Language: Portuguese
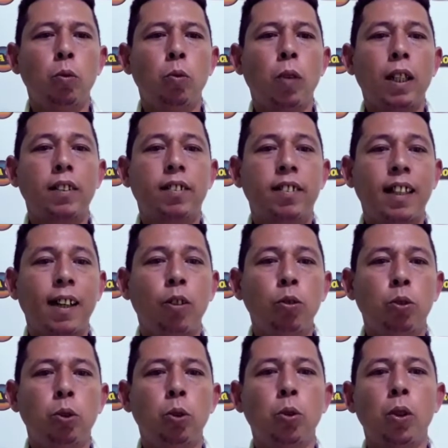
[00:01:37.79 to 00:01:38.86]
um
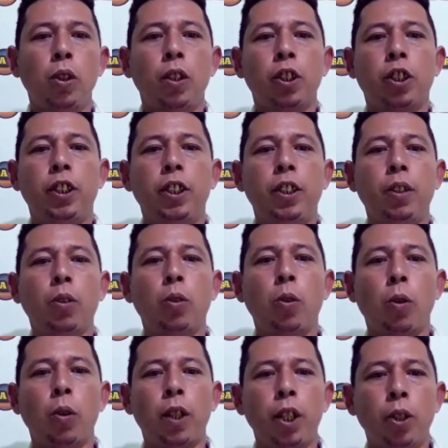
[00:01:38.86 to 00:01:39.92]
assalto que
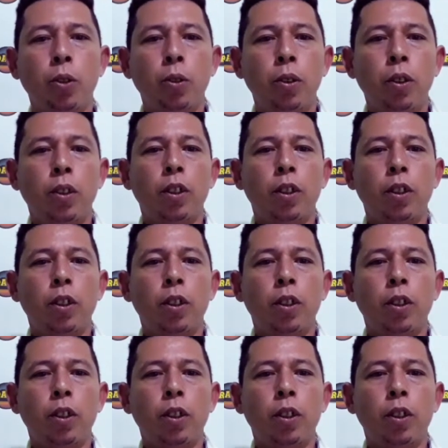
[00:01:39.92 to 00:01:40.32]
ocorreu